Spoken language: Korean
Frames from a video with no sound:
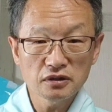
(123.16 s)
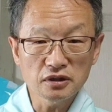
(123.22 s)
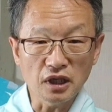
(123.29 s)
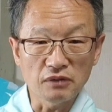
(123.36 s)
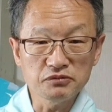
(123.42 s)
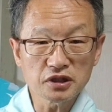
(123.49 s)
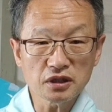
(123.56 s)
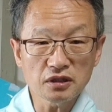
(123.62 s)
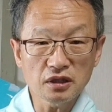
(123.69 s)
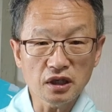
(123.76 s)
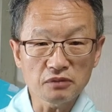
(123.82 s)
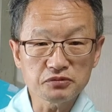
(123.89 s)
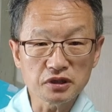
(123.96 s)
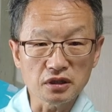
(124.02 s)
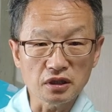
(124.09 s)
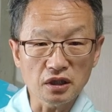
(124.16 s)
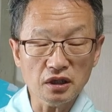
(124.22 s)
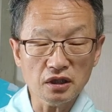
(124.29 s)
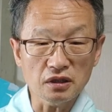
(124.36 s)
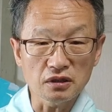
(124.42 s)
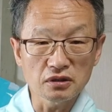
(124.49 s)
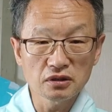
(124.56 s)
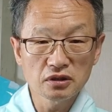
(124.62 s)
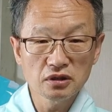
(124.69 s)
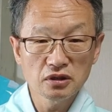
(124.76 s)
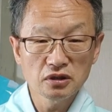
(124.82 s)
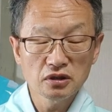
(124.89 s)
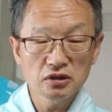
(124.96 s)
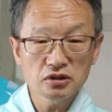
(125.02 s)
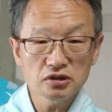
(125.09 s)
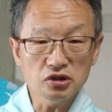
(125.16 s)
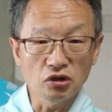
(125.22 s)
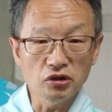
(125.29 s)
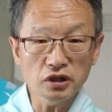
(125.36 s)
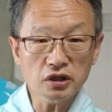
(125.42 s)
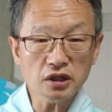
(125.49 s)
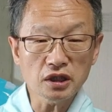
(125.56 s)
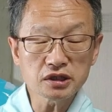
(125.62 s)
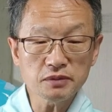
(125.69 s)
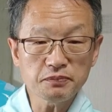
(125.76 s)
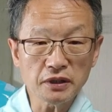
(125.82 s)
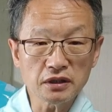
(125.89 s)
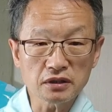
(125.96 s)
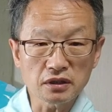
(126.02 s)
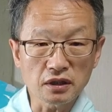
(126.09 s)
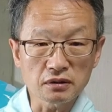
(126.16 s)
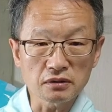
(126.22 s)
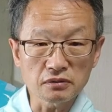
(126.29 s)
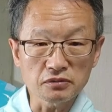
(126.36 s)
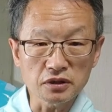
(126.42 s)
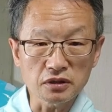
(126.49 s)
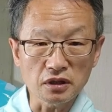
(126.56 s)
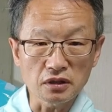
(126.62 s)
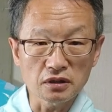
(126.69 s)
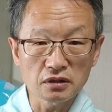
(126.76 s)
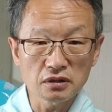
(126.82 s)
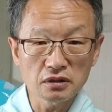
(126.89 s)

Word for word: 남자를 납치에다가 정액까지 빼냈다는 겁니다.